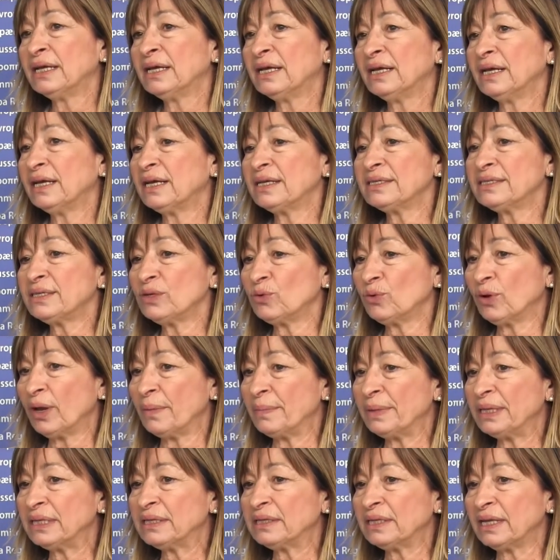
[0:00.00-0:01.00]
eh,
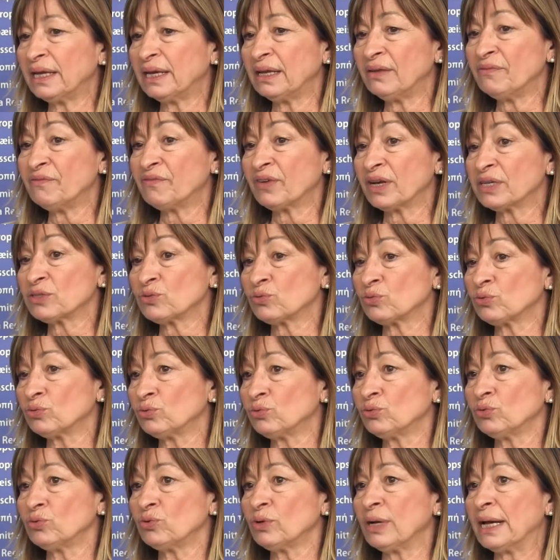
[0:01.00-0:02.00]
sicuramente
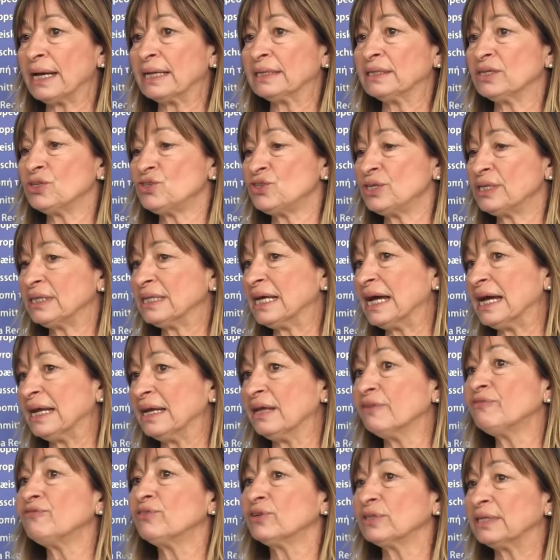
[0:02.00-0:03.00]
l'infrastruttura
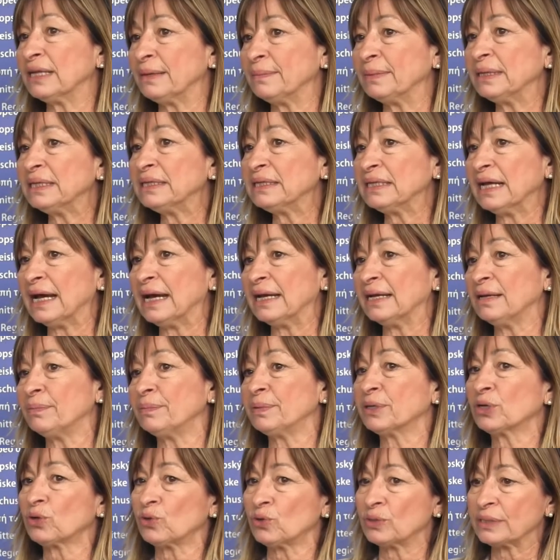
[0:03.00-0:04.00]
digitale è
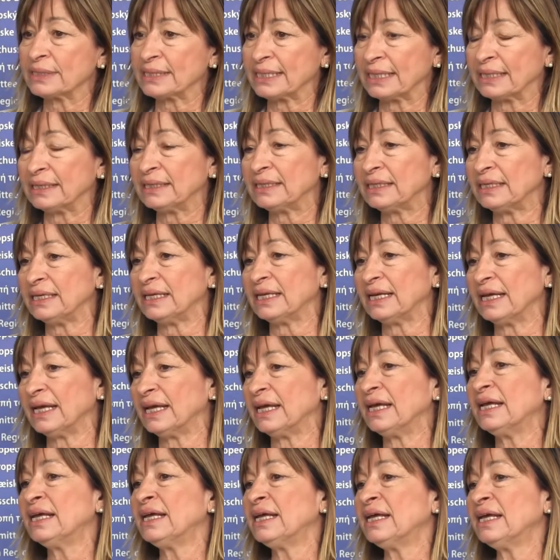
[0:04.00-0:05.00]
fondamentale per
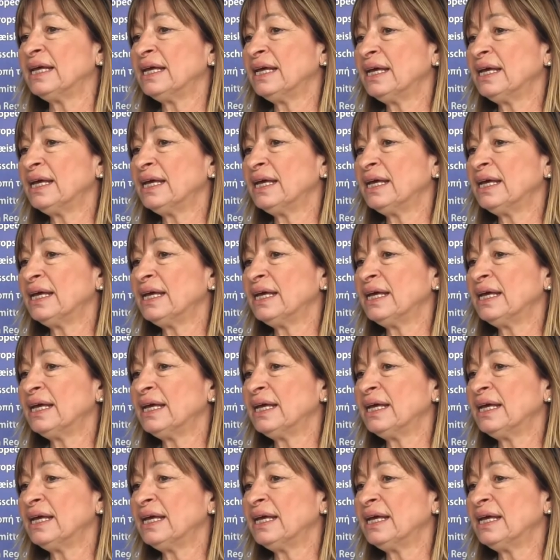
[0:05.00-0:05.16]
consentire